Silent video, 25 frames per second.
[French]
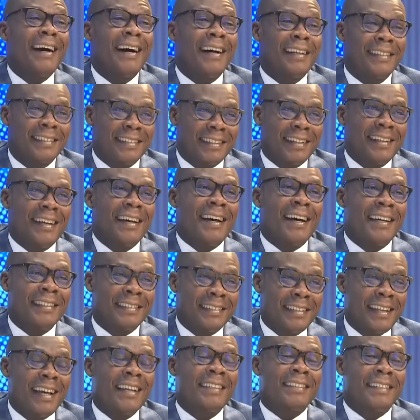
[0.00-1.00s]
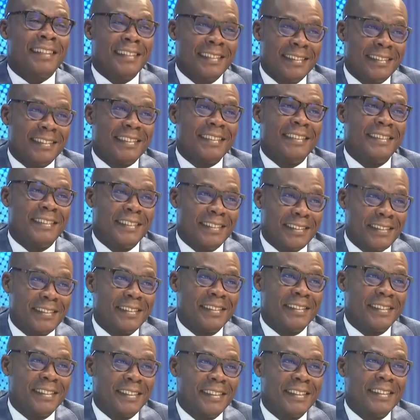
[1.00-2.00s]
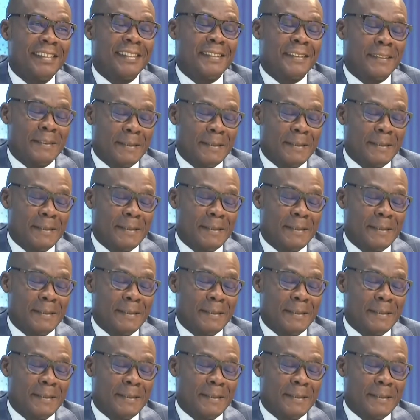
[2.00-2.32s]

deux années... À, à 36 ans. Oui, c'est